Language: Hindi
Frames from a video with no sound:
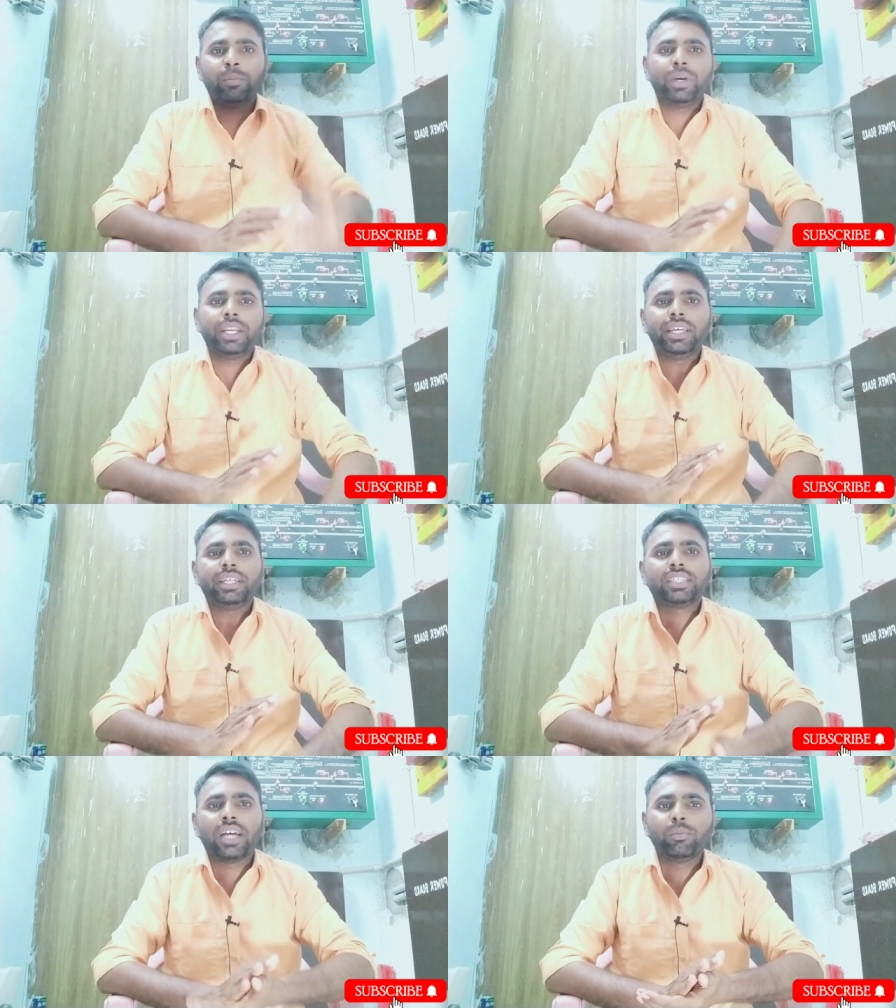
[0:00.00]
मैंने
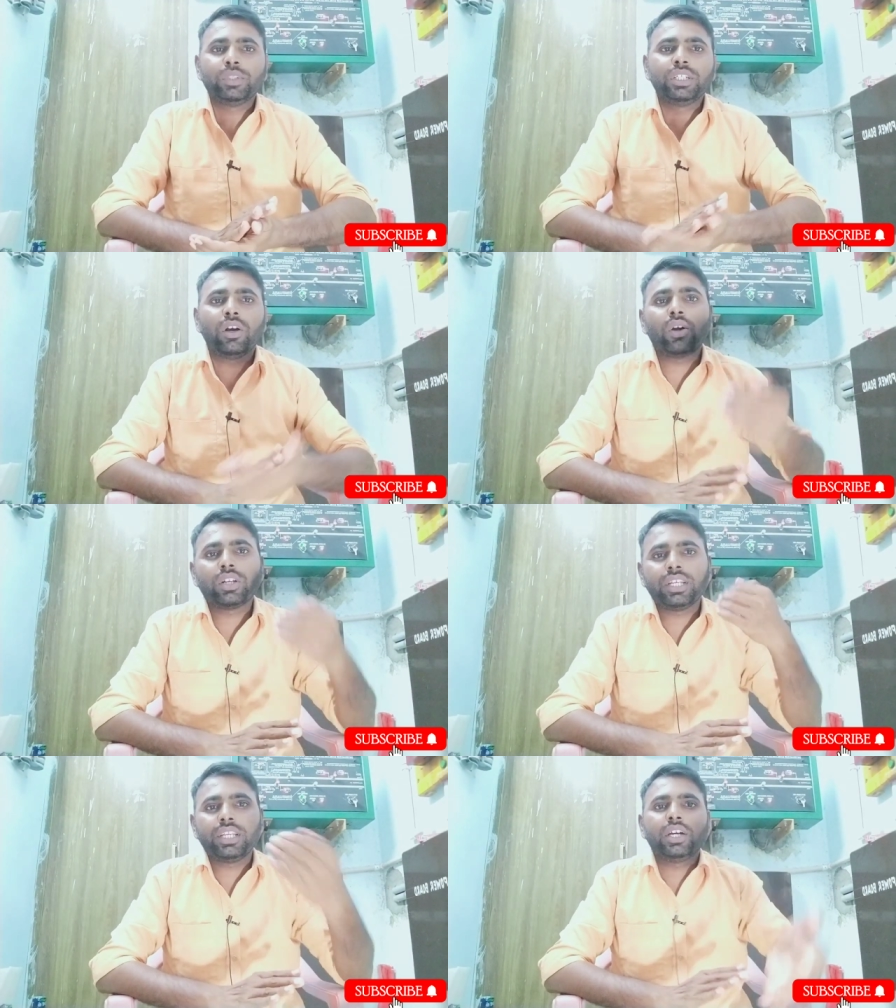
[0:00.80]
एग्ज़ाम दिया
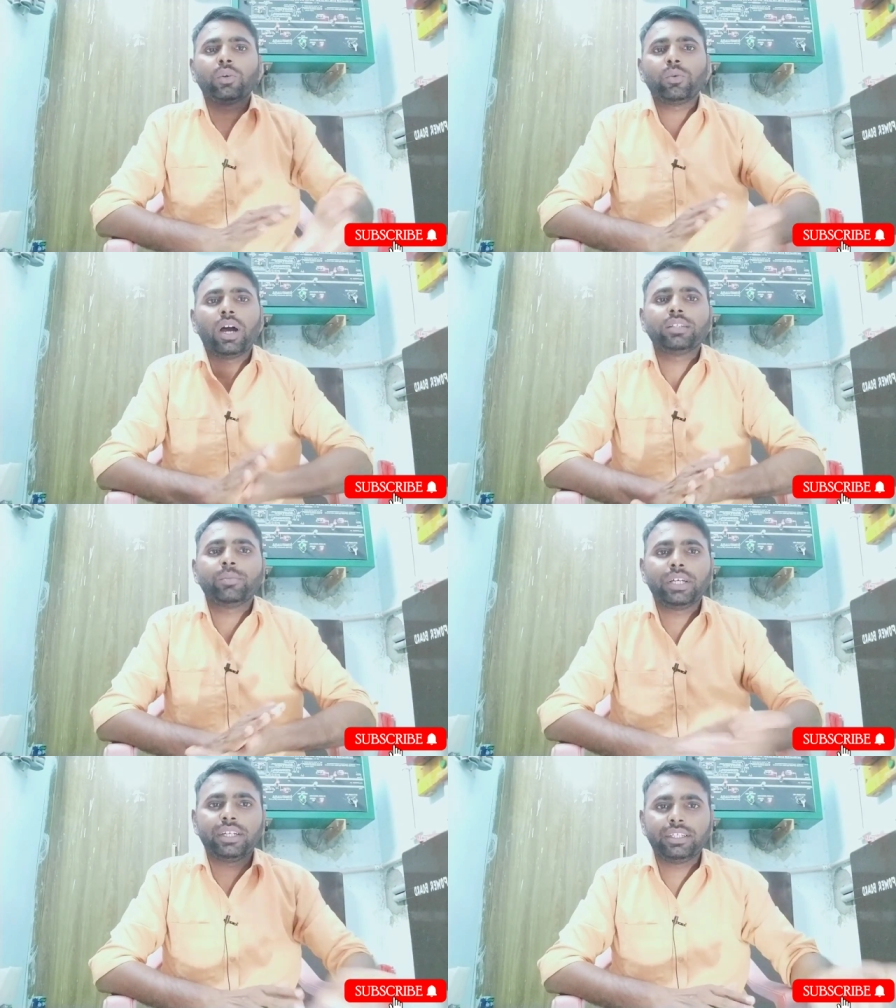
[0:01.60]
और क्लियर हुआ आज
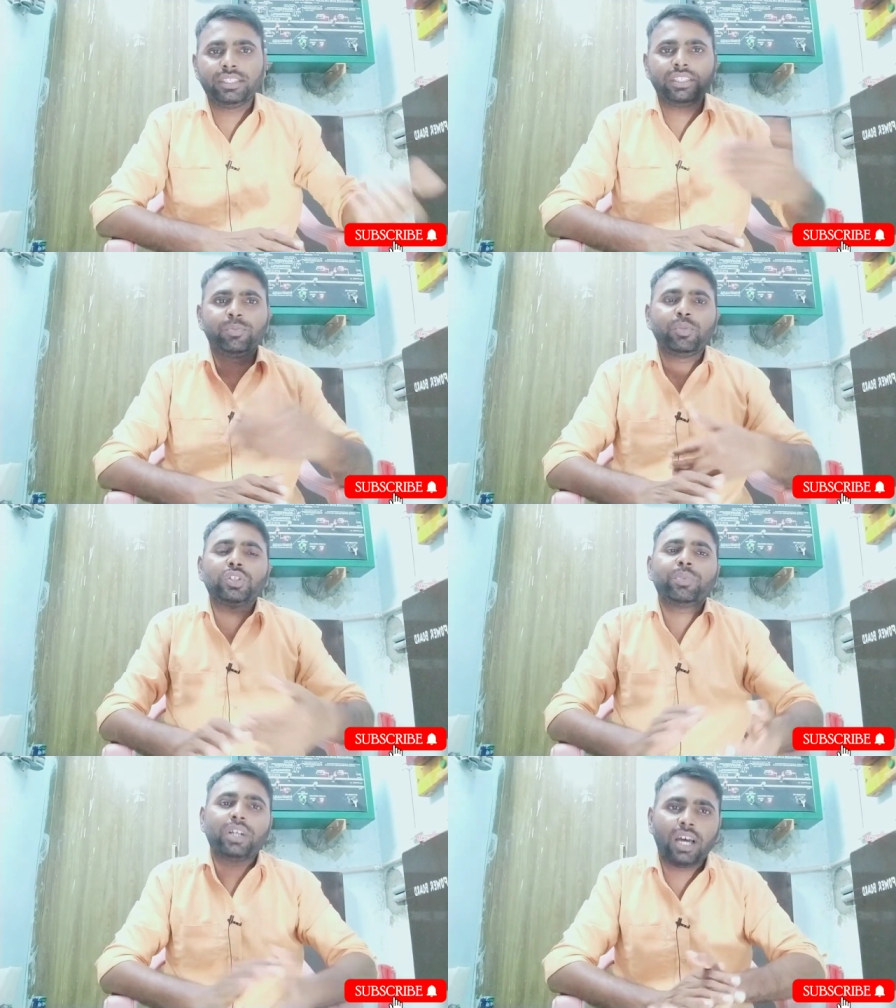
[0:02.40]
मैं इस
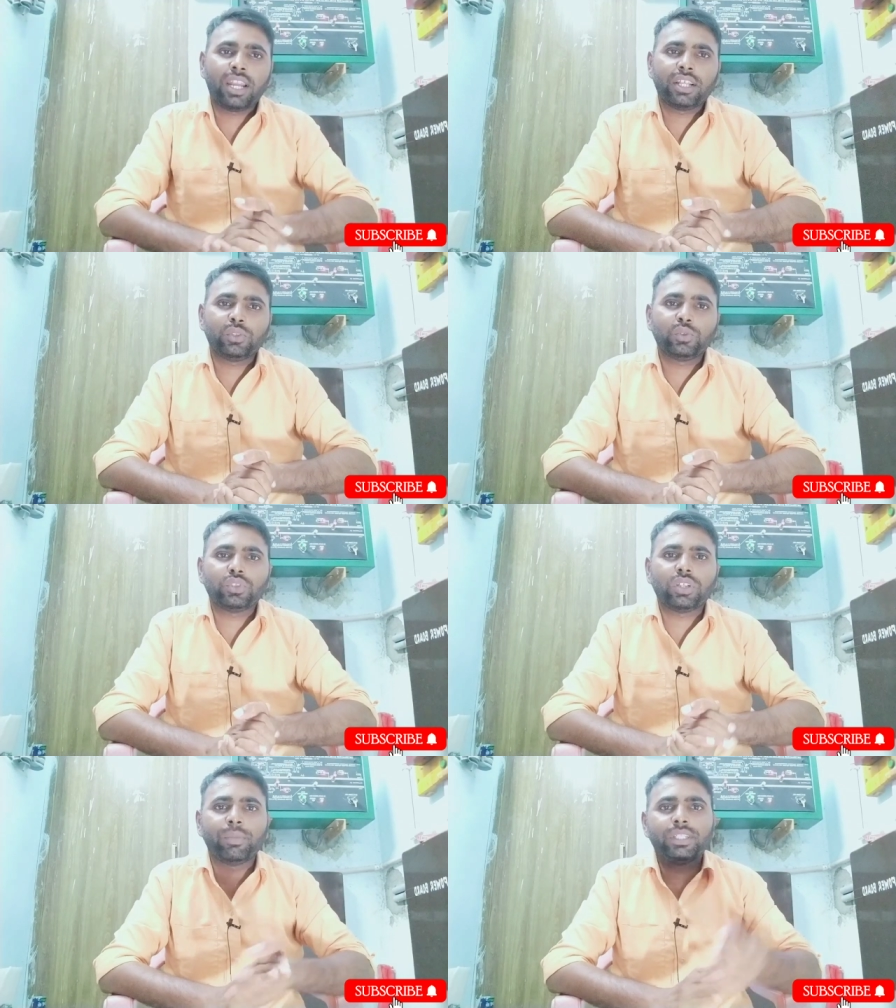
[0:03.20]
पोस्ट पे कार्यरत हूँ
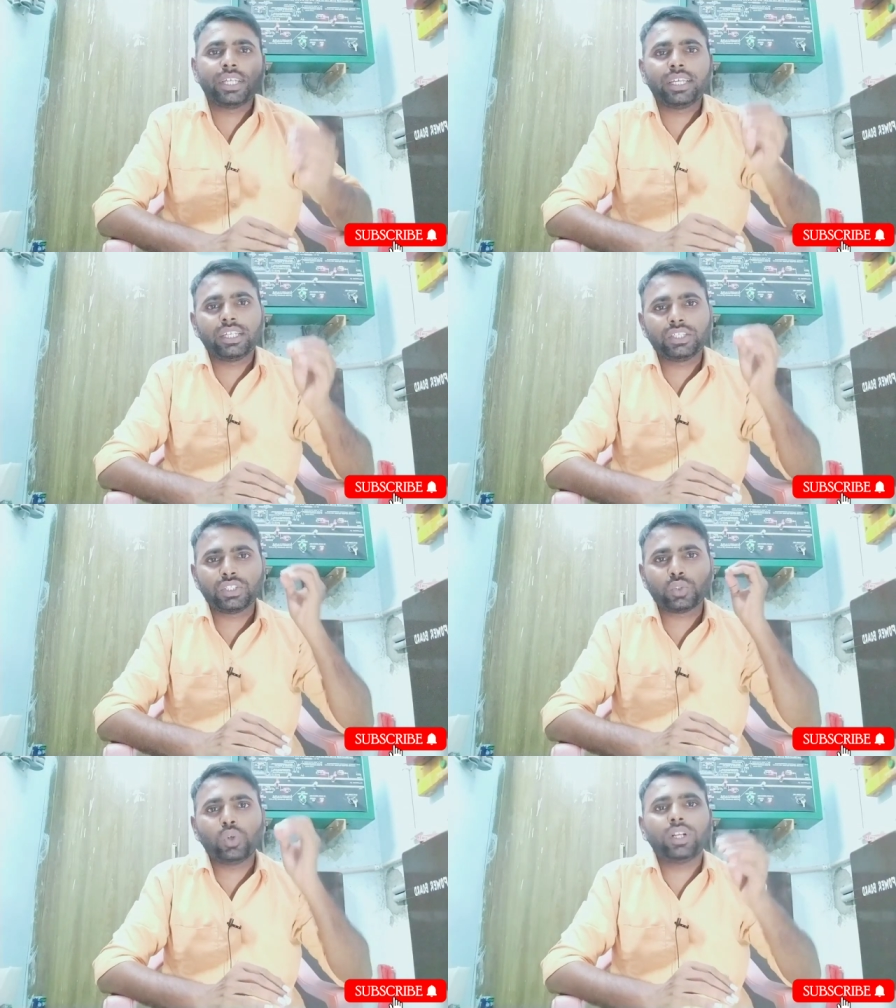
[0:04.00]
तो समझ जाइए कि
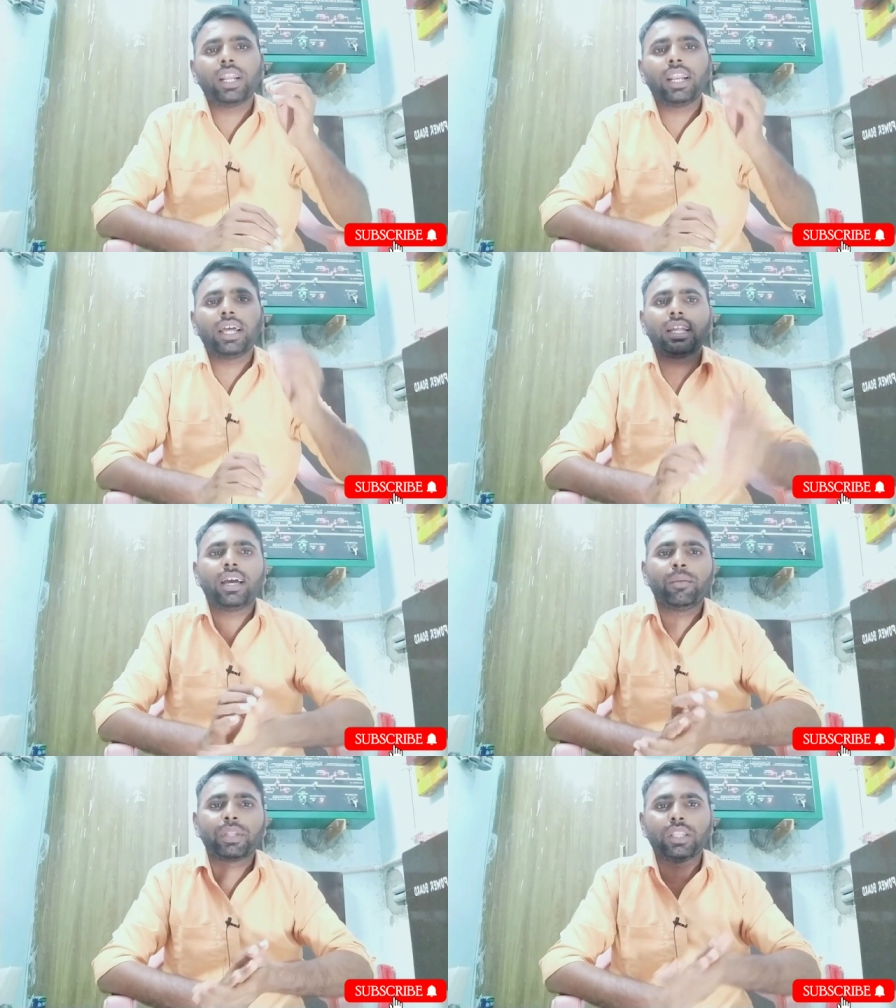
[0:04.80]
जिसको डर लग
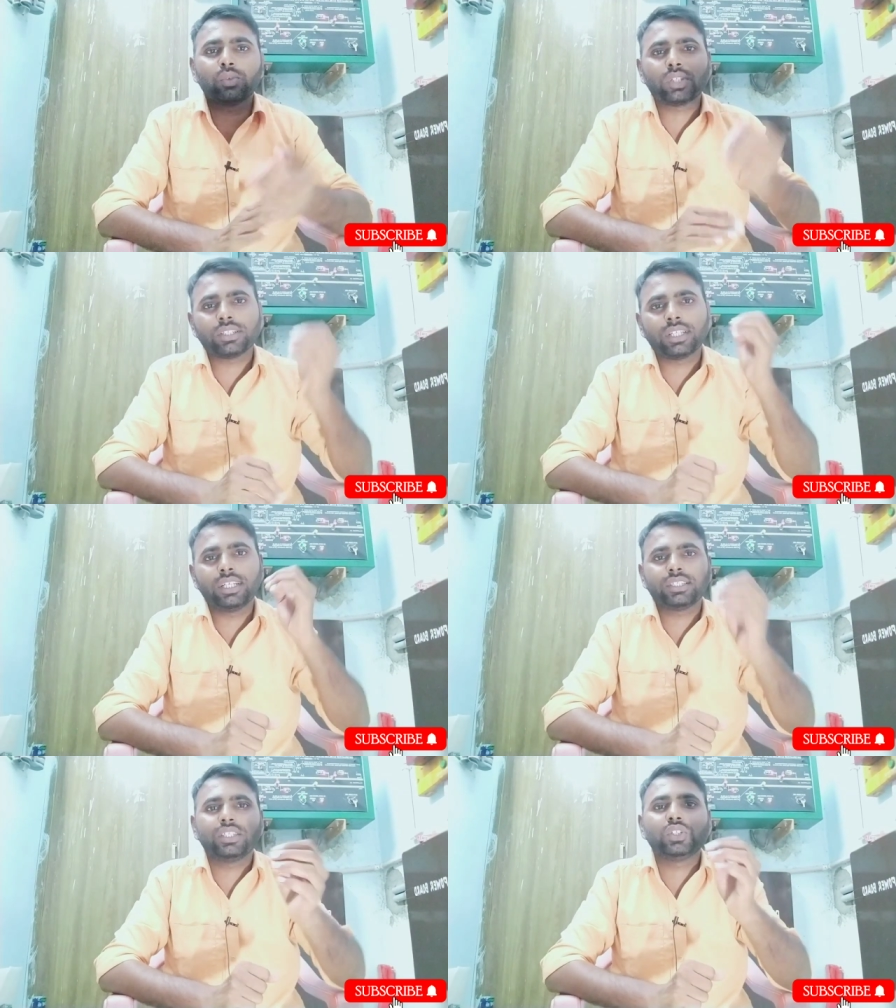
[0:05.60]
रहा है मतलब उसका
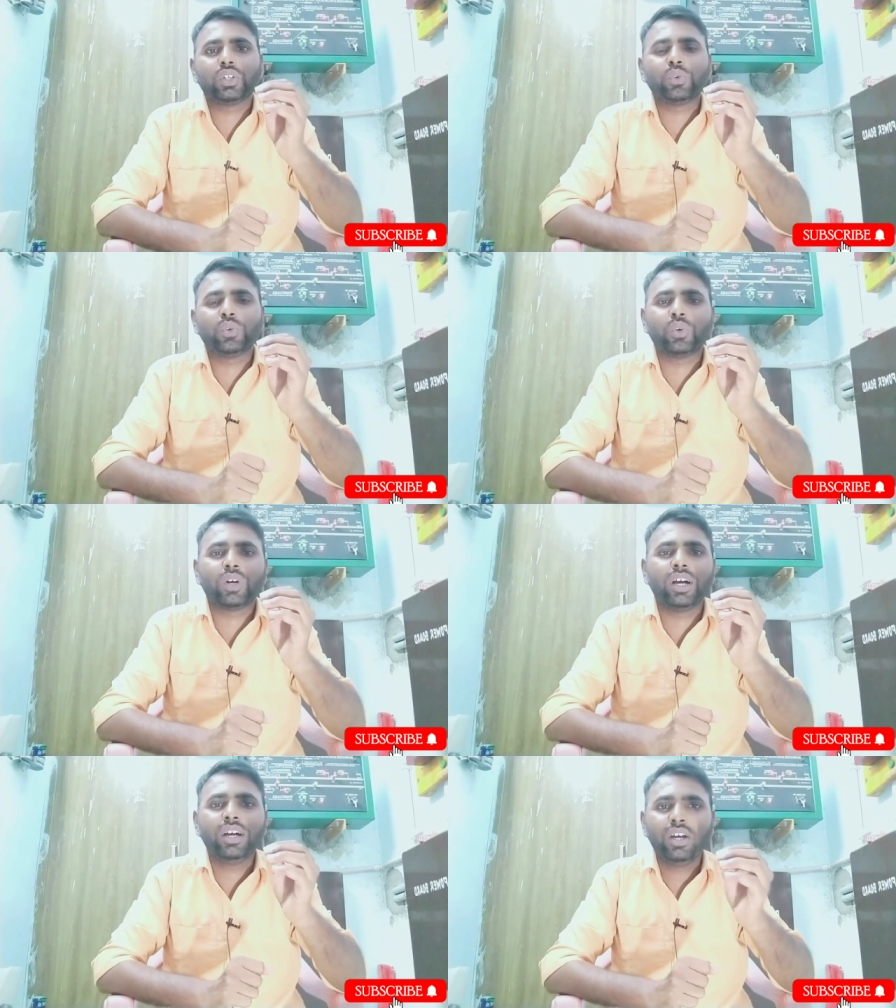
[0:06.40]
सिलेक्शन ज़रूर
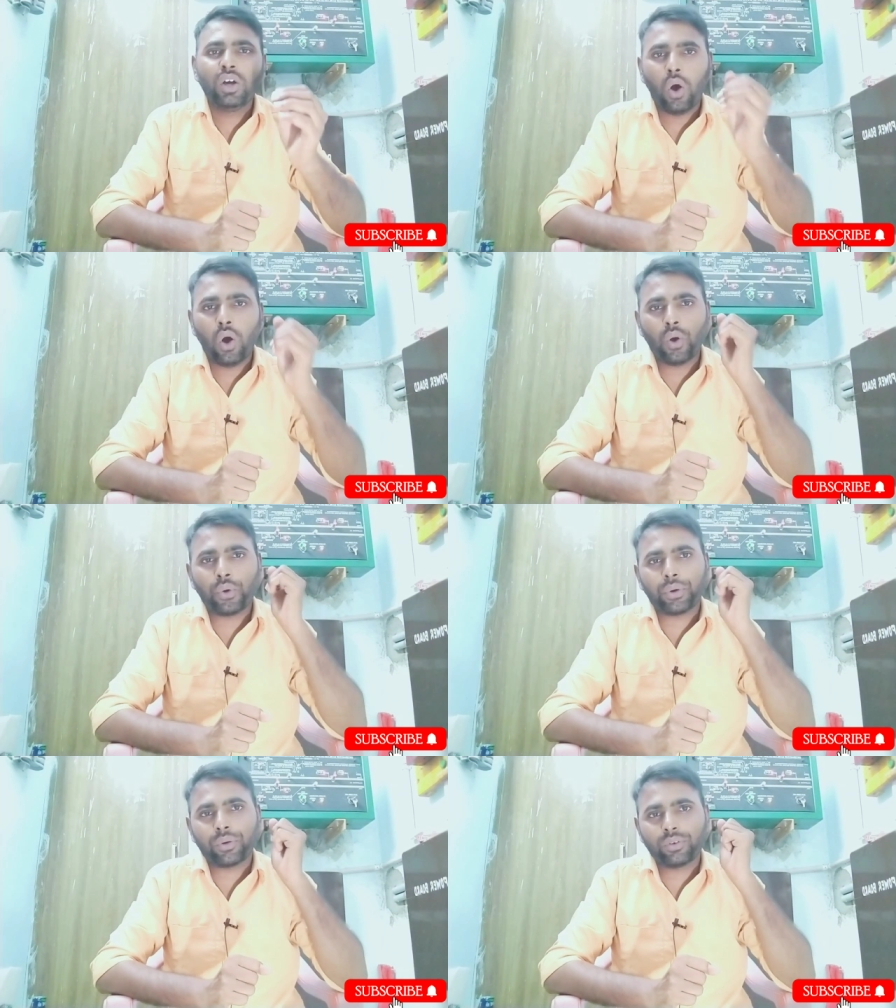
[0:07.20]
होगा और